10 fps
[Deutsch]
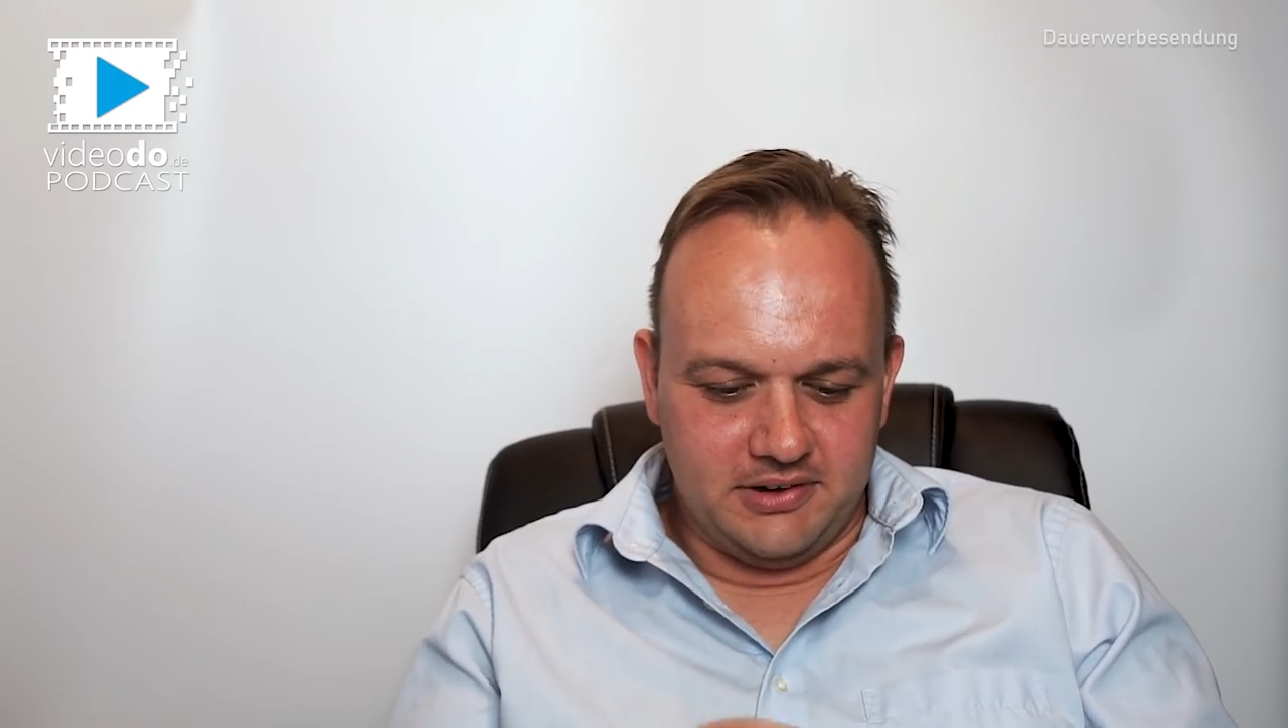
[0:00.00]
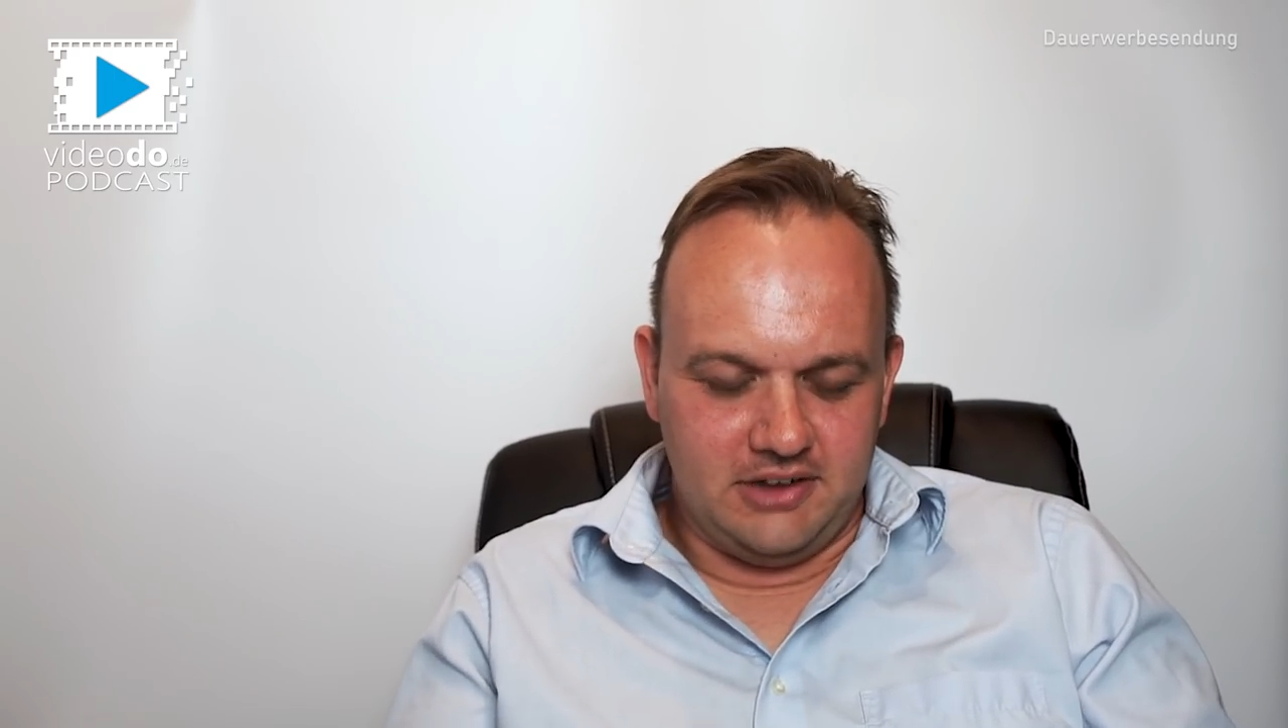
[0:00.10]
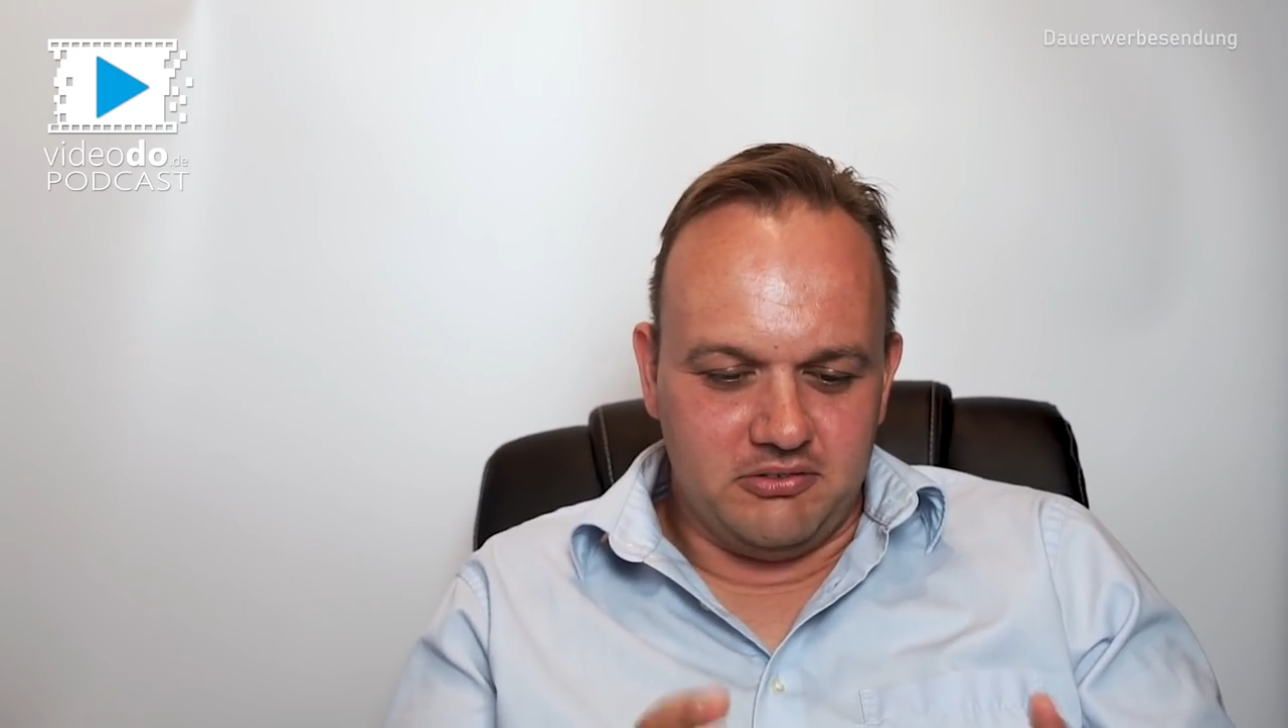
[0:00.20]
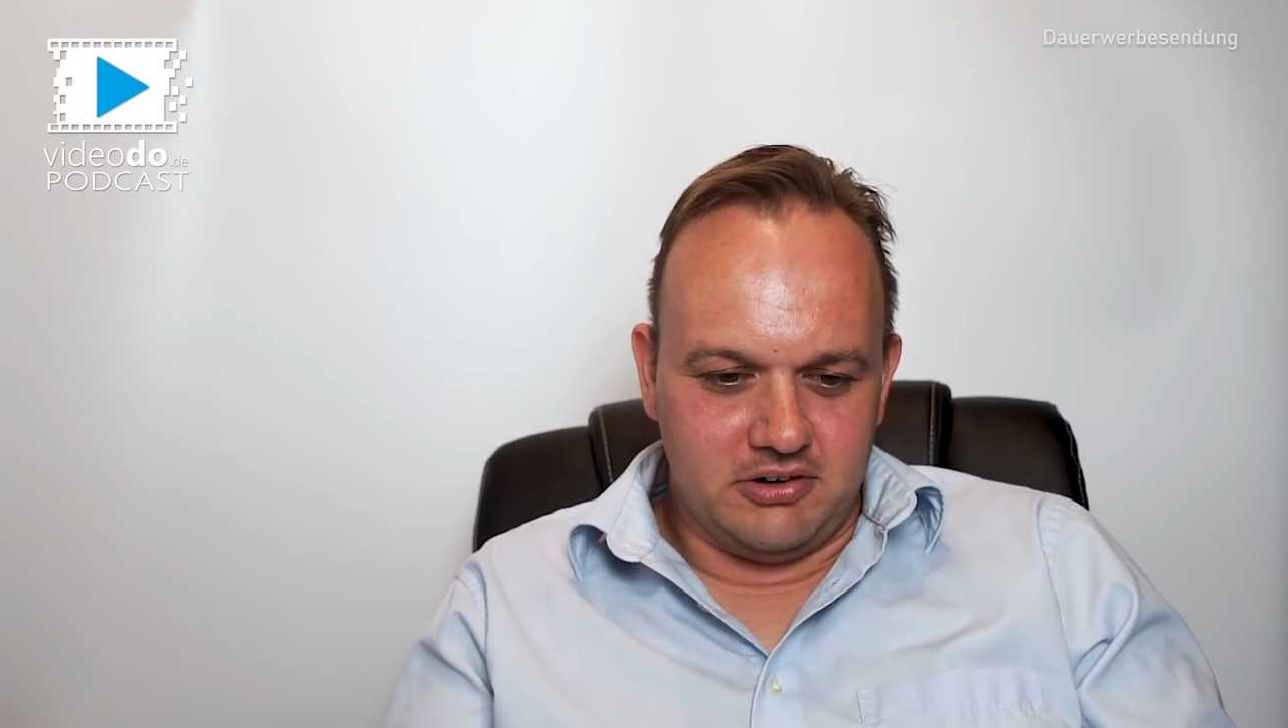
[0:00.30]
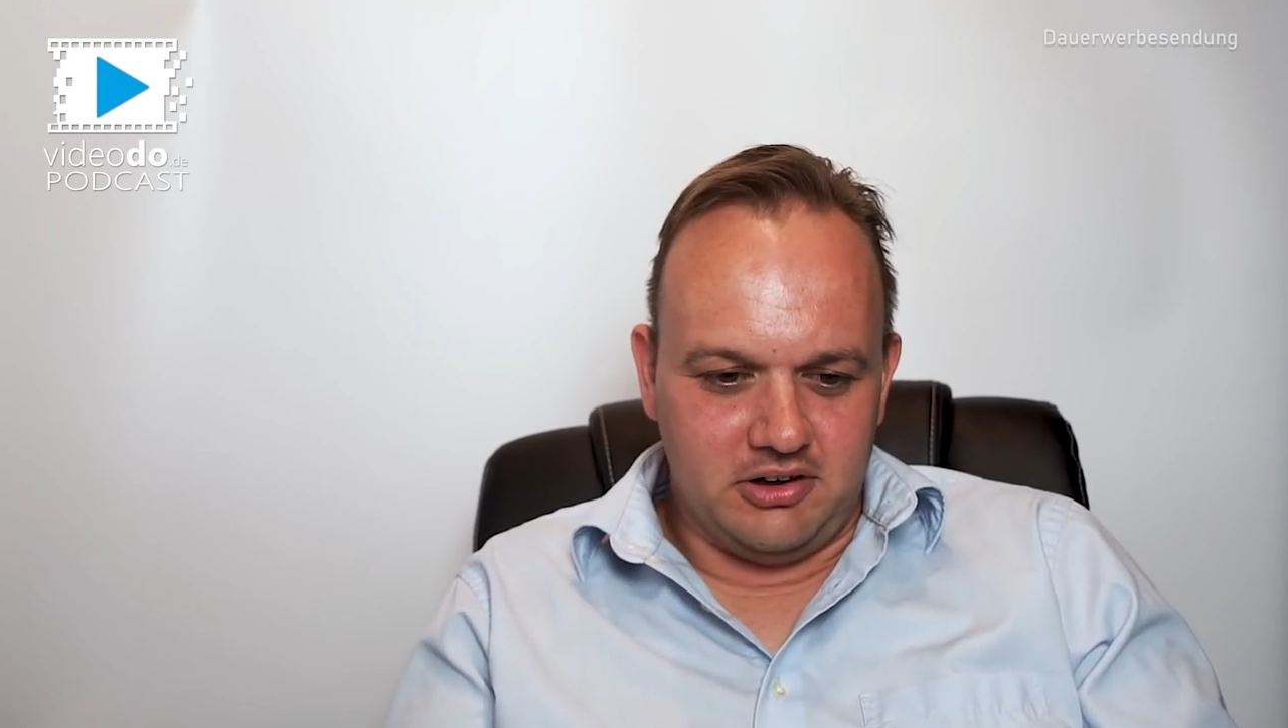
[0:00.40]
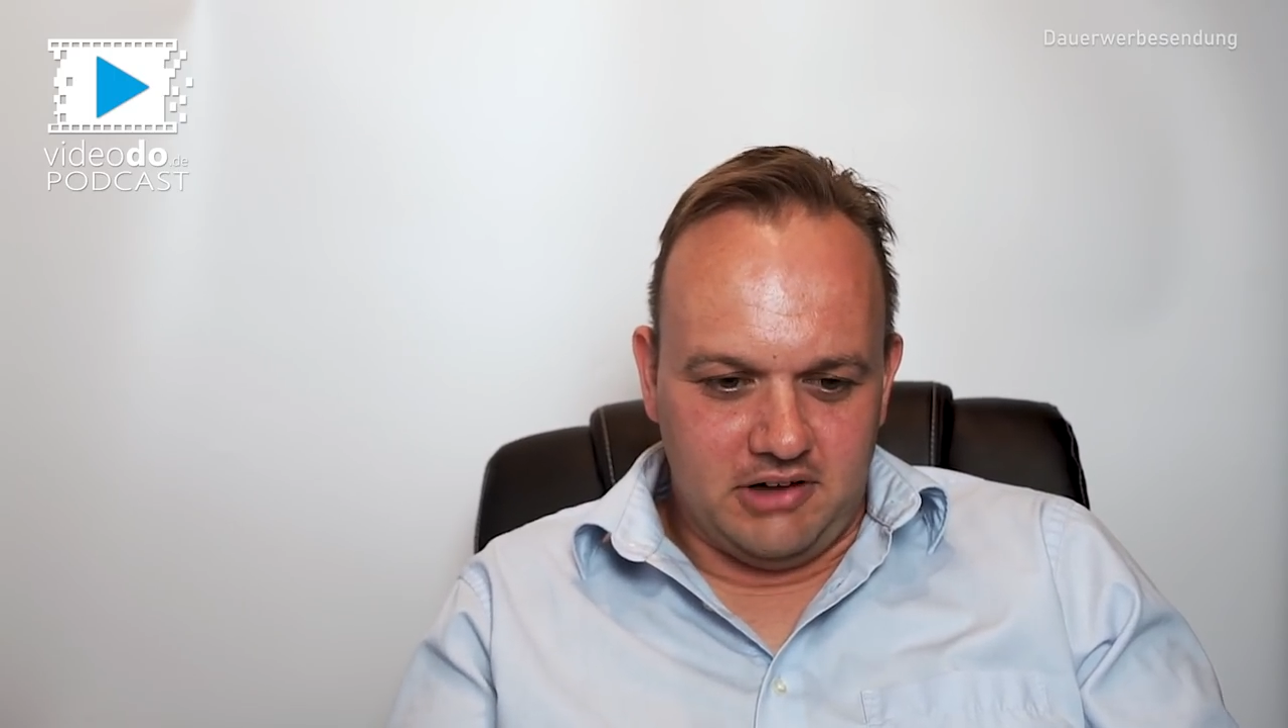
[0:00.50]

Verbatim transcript: die du genau